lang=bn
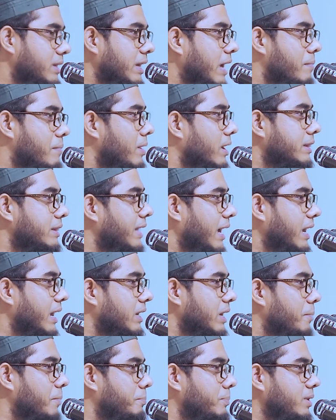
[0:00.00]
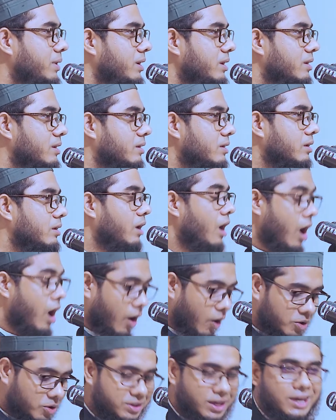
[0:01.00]
দিকে আমার দেখেন না আপনি
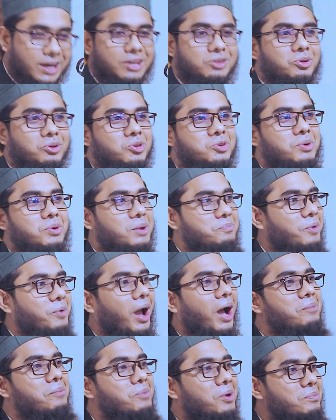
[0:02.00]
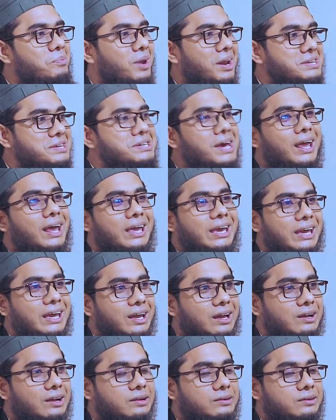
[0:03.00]
দেখি তো তোমার পয়গাম্বর বানাইছে আর কি